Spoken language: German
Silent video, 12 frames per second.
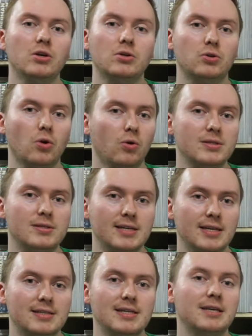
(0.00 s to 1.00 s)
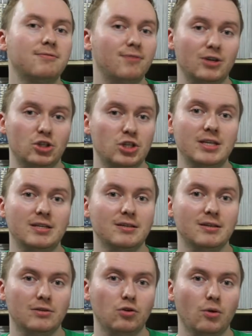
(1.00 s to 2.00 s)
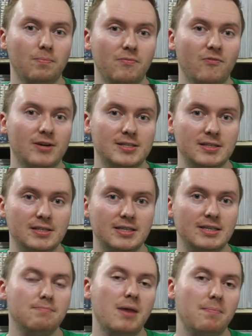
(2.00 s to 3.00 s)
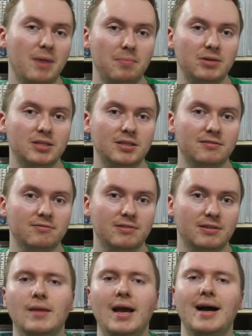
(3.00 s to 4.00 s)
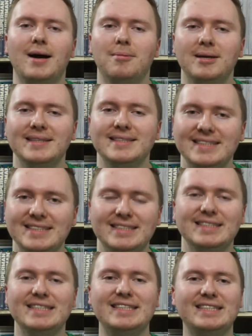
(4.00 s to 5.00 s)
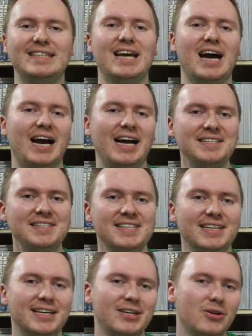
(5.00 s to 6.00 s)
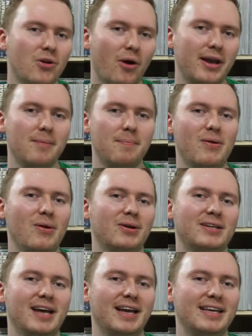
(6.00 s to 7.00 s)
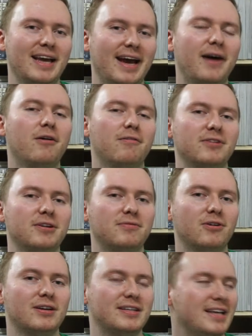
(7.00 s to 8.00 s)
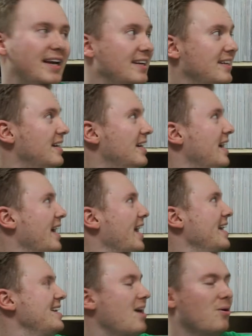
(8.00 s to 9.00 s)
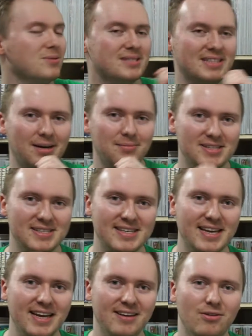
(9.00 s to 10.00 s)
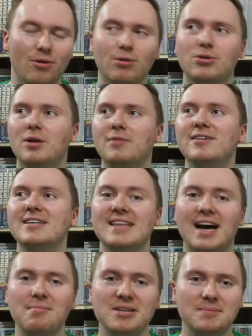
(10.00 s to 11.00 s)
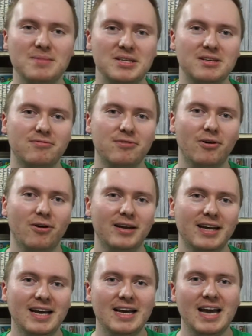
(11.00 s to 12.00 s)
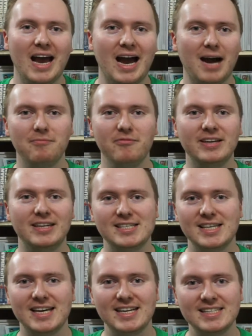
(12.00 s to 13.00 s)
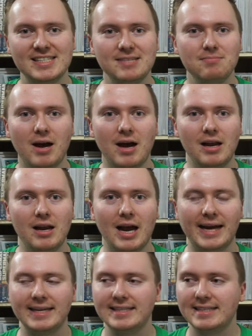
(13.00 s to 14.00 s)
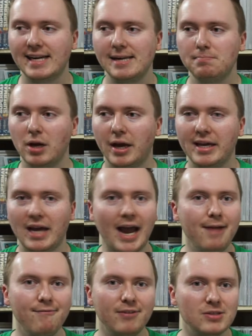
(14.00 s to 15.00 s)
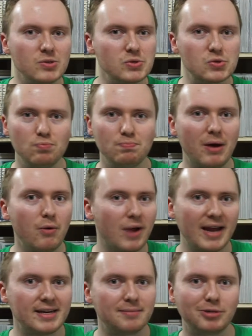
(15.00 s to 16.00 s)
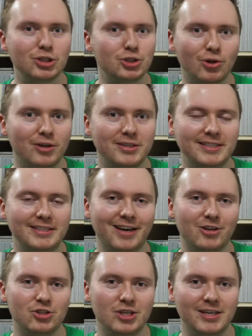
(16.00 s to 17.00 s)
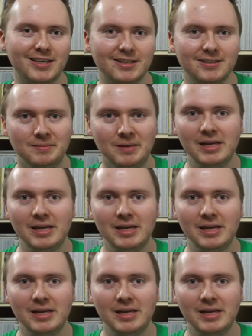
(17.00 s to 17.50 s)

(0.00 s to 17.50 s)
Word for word: grundsätzlich verschiedene Gruppen, was die Teammember betrifft. Aber das ist nicht der einzige neue Plot, der hier eröffnet wird, denn in Ausgabe 10, oh Gott, was habe ich mich gefreut, haben wir das erste Mal einen gelben Ring einfach so super random gestreut hier in der Geschichte